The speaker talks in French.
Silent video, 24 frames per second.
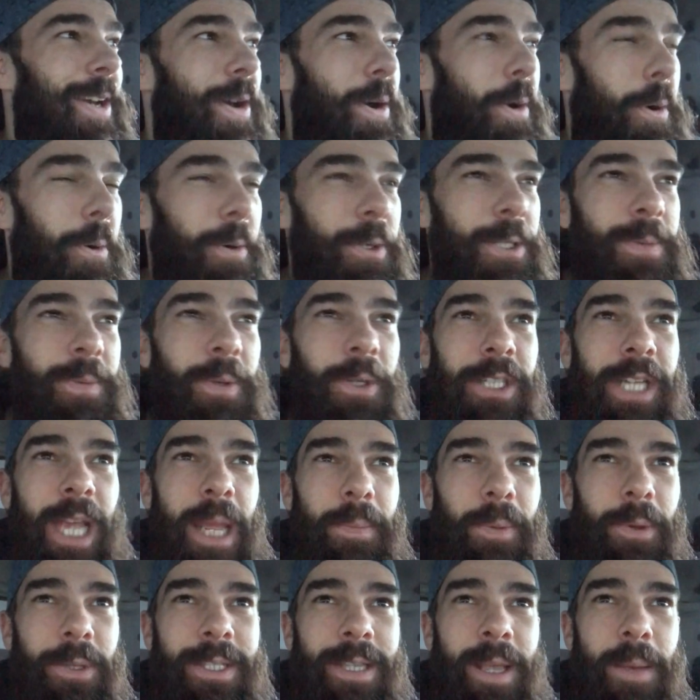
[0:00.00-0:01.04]
Heureusement, j'avais
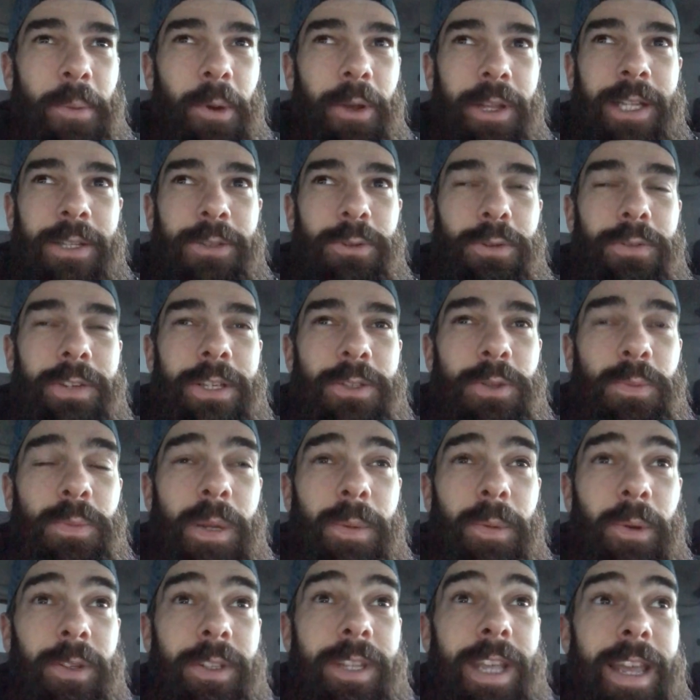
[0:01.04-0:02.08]
pensé à prendre un duvet
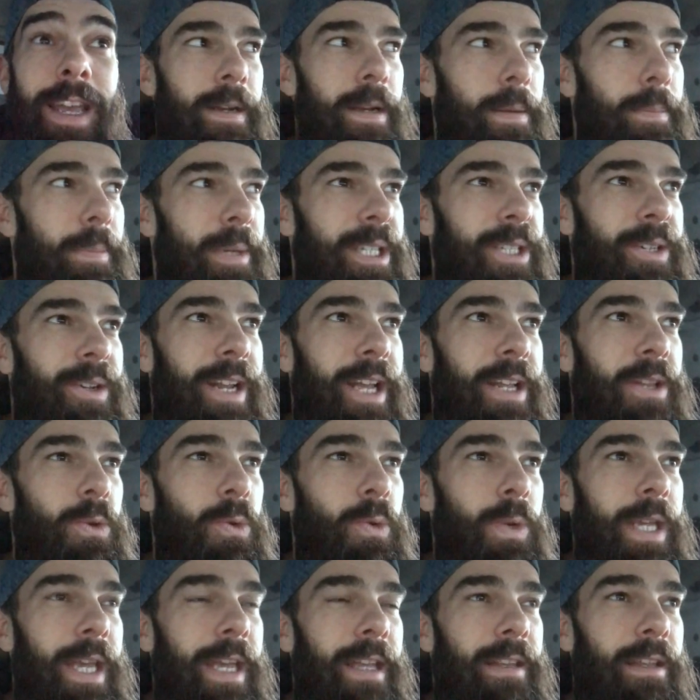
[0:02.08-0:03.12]
supplémentaire parce que la
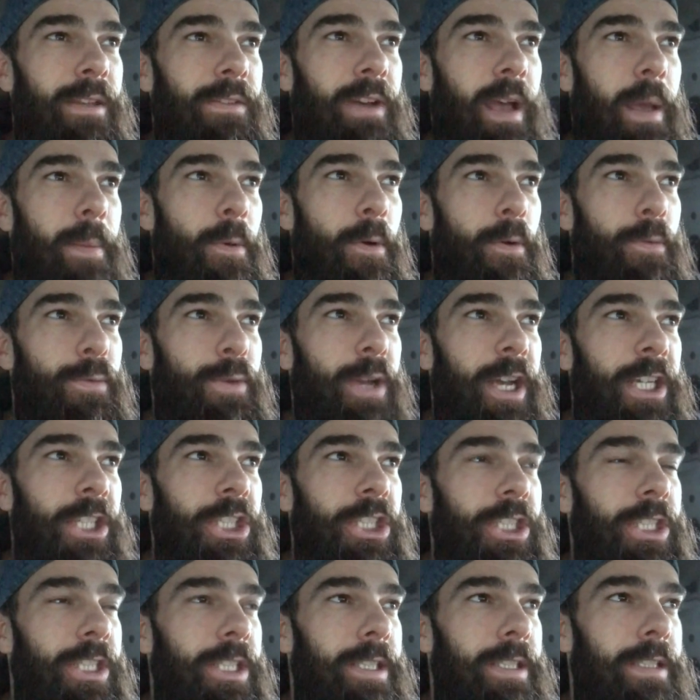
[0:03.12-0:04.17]
nuit a été vraiment
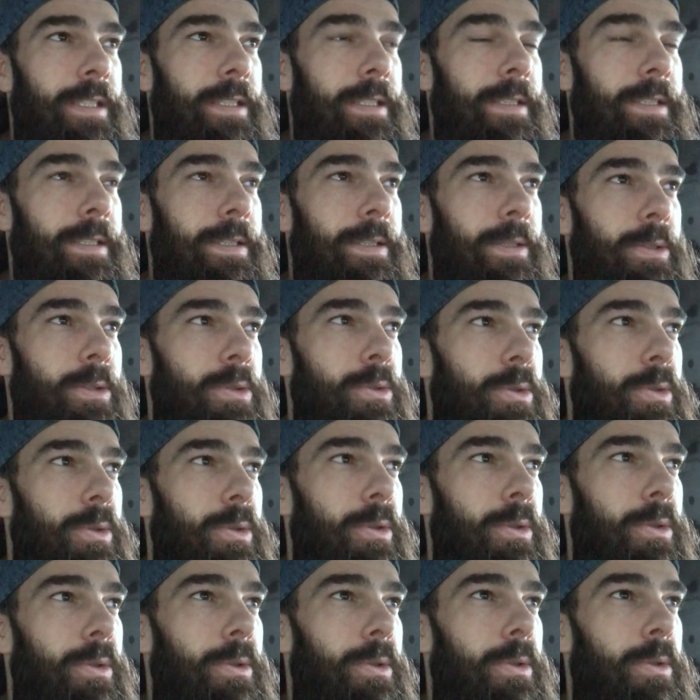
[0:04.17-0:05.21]
fraîche en
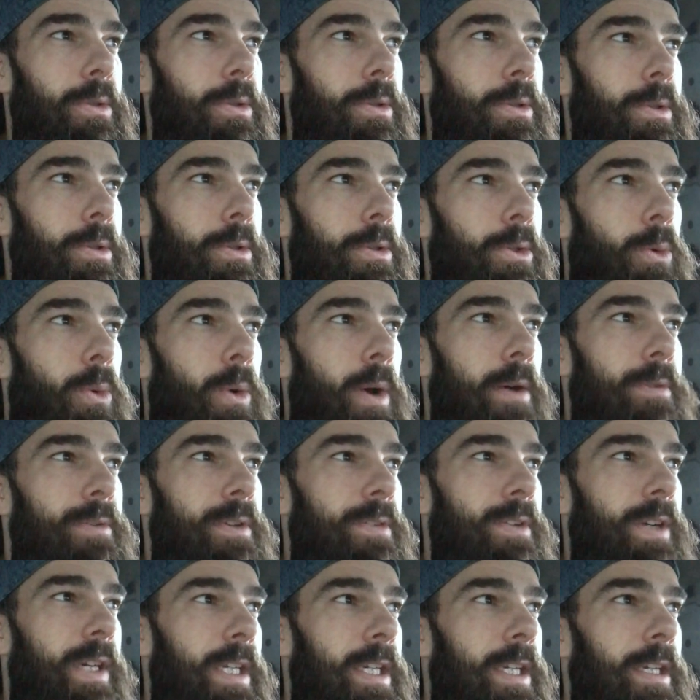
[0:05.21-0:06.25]
ce 3
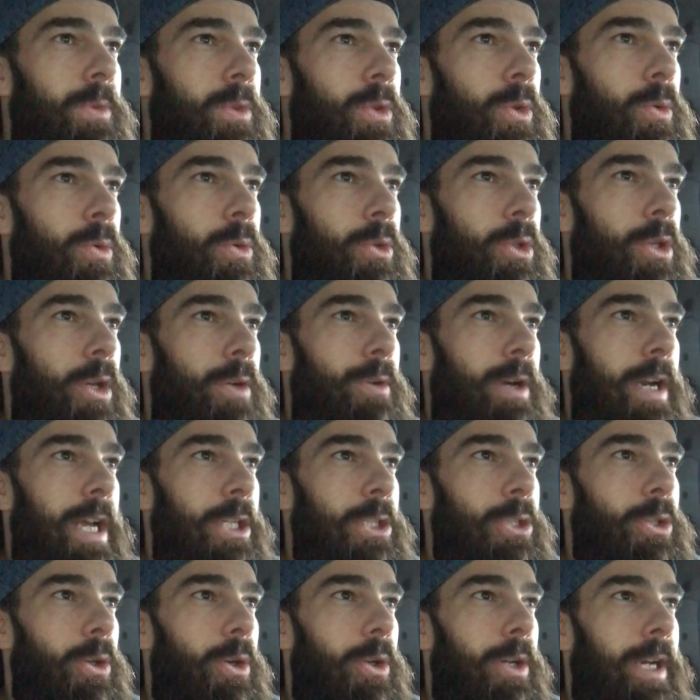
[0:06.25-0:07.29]
février. Donc voilà,
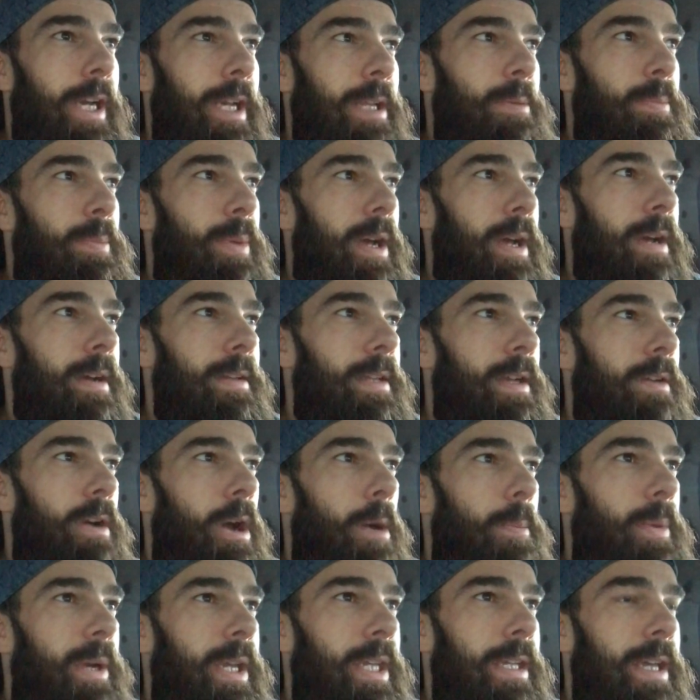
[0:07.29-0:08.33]
je regrette pas
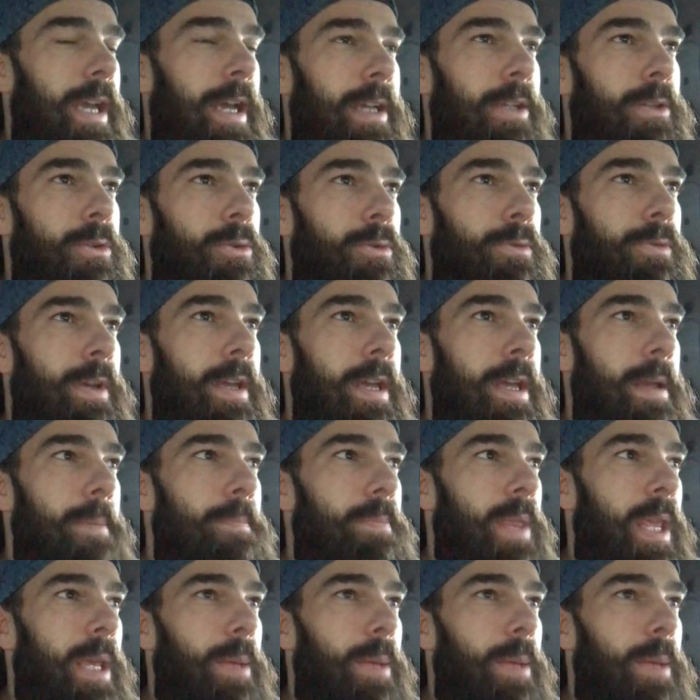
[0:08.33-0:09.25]
d'avoir pris un duvet.